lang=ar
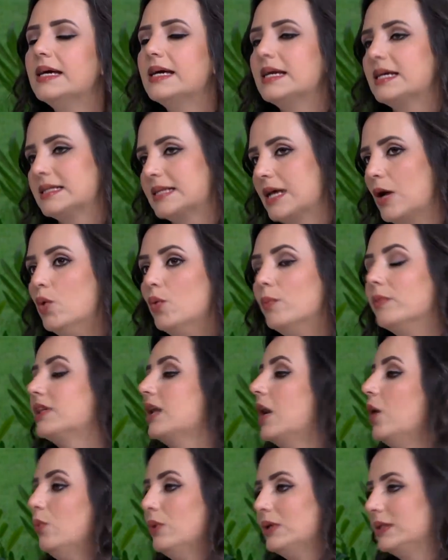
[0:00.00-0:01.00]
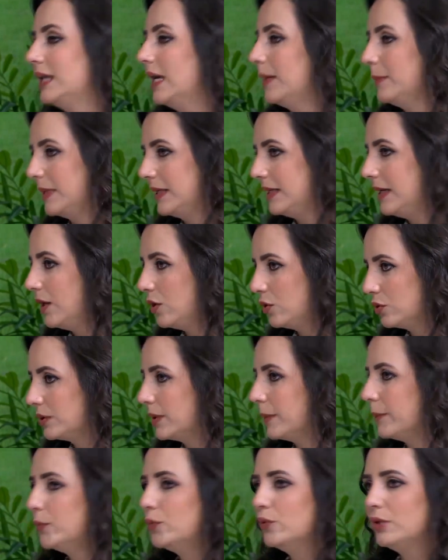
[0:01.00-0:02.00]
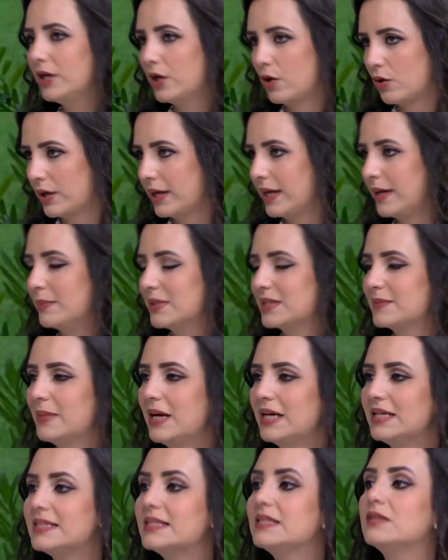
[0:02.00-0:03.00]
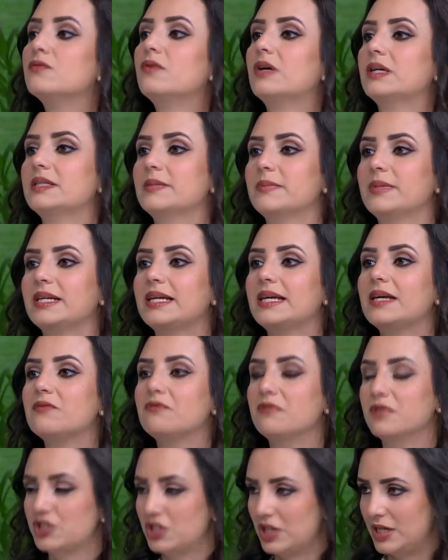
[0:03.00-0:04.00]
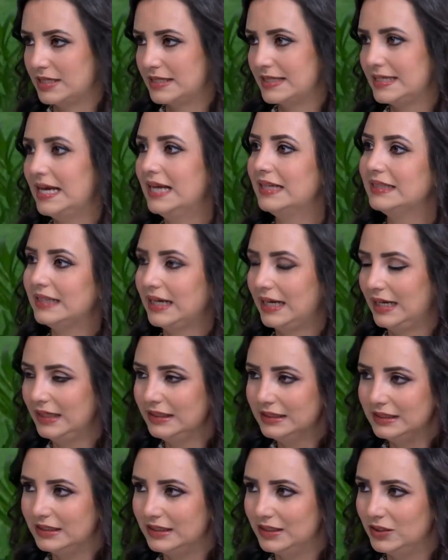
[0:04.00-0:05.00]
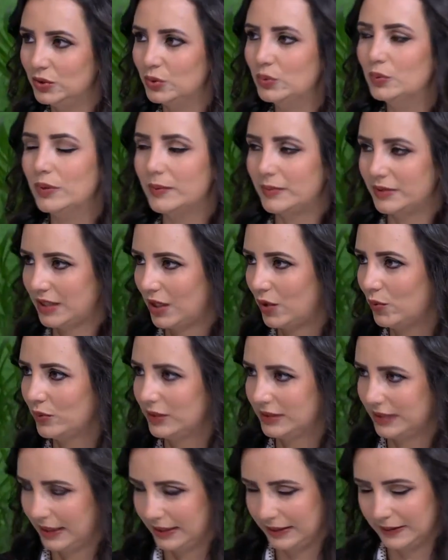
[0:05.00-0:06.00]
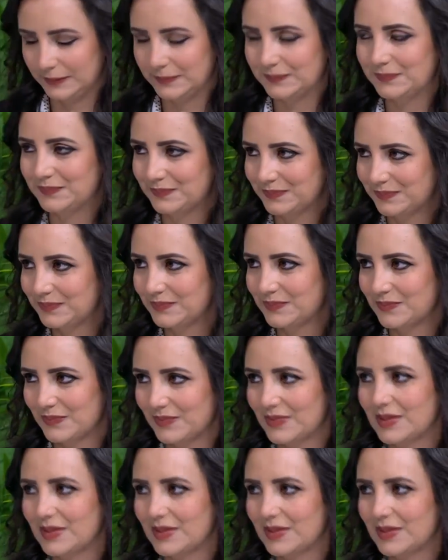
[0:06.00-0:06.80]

اذا هو متعود دائما ياخذ تبوله اوكي بس ما يزيد فيتامين كي فجاه زياده عن اللي هو متعود عليه اللي المفروض